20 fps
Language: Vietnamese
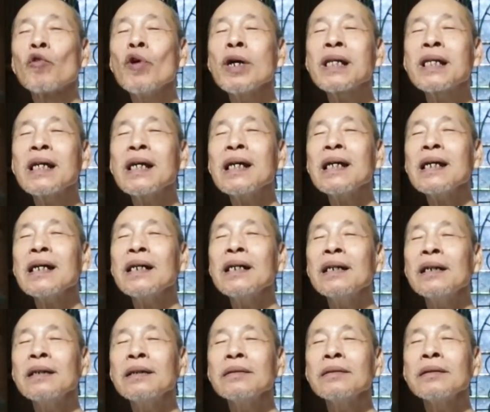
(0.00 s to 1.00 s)
quyết chí
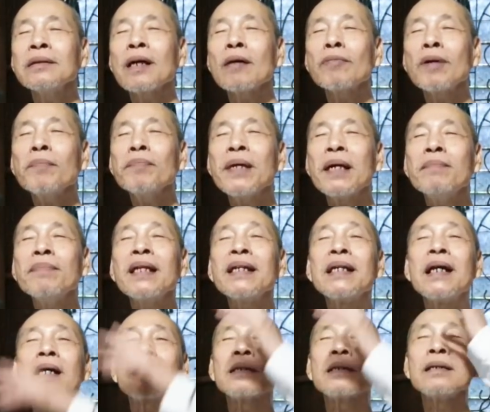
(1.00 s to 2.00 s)
không đám nhiễm
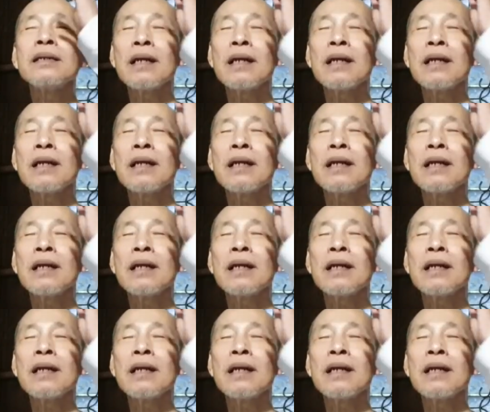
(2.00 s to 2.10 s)
thì